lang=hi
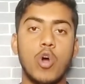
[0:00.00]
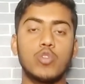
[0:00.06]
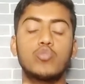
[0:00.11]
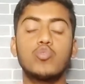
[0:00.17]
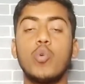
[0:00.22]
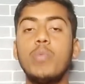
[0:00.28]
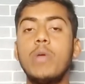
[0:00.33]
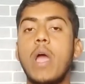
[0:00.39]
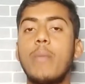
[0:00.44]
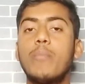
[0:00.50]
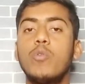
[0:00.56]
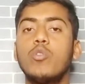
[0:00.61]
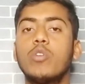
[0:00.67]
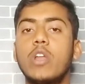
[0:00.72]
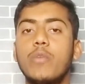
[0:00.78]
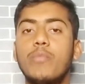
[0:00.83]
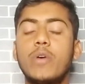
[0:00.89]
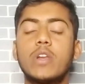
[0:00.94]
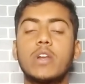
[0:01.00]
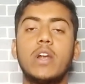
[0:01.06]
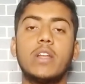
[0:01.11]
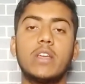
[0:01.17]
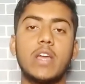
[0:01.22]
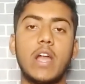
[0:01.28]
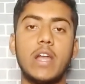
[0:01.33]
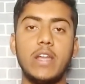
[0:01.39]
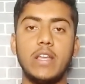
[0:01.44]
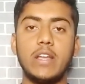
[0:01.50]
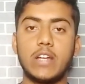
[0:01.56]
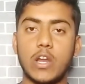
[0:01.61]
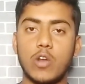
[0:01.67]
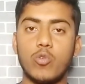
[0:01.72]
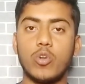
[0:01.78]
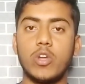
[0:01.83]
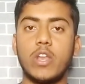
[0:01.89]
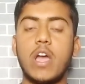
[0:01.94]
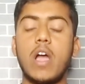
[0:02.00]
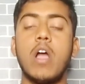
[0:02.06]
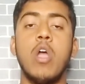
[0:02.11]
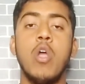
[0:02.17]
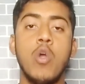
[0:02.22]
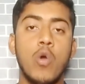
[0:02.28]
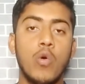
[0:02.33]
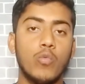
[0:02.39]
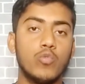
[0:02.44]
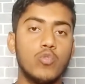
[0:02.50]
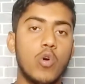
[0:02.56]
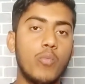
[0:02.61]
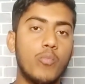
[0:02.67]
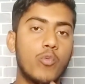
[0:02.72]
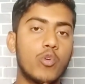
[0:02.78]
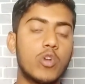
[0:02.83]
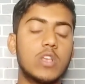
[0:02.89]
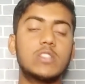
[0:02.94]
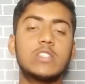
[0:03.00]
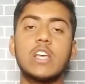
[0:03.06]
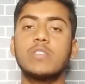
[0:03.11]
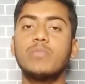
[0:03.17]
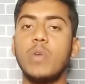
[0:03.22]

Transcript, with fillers: और जो भी आप लोग रेफर करके अर्निंग करोगे ना वो बोनस